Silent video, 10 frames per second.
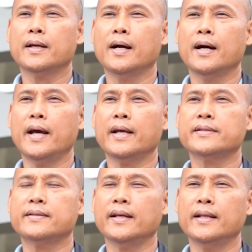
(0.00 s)

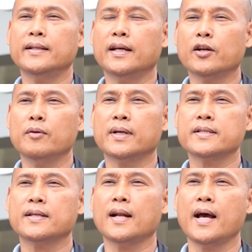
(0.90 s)
mag-extend and
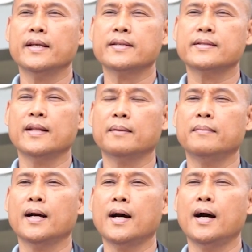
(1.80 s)
commercialize
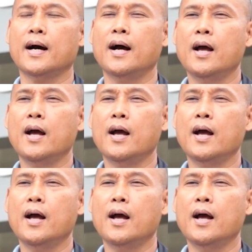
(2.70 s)
ng mga